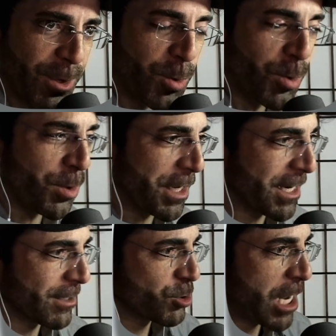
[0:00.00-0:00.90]

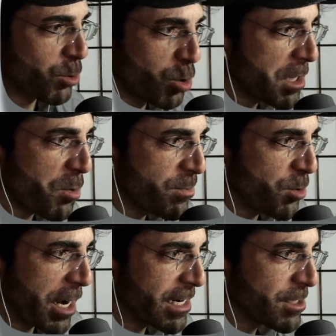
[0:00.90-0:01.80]
Joder, ¿Tú no te puedes
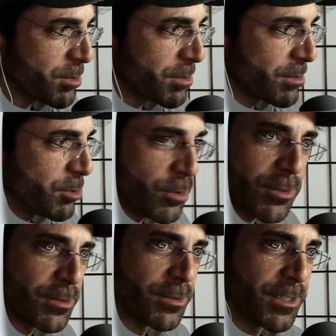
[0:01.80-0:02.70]
poner esto? ¿No?
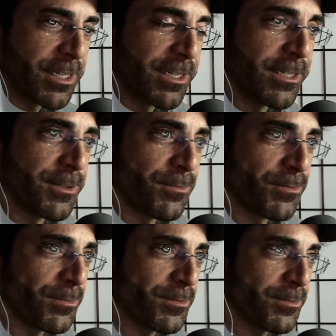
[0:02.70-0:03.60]

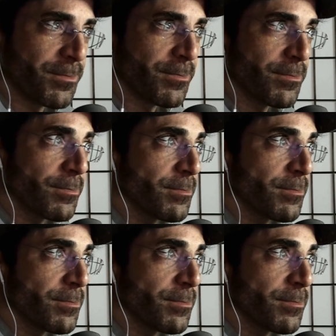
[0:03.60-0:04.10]
No.